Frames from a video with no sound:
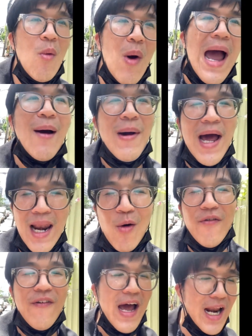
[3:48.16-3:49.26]

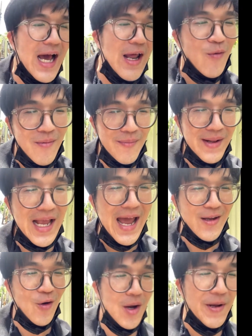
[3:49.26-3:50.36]
ว่างๆมาเล่าให้ฟังละกันว่ามันเป็นงา
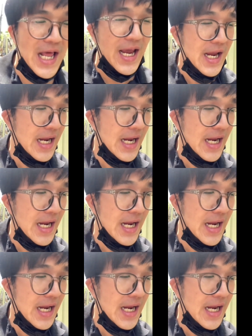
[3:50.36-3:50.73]
นเกี่ยวกับอะไร